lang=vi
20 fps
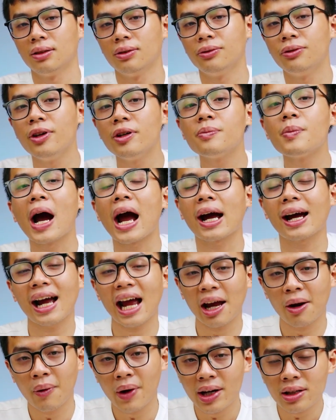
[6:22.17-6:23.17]
phiên bản
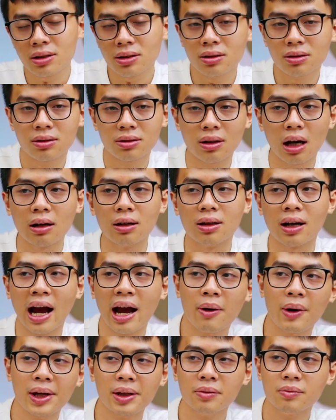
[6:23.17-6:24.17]
iOS từ
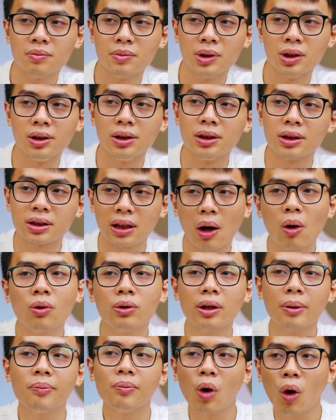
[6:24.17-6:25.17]
iOS mười
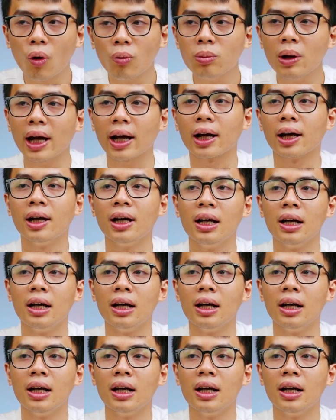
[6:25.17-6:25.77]
sáu chấm bốn nè,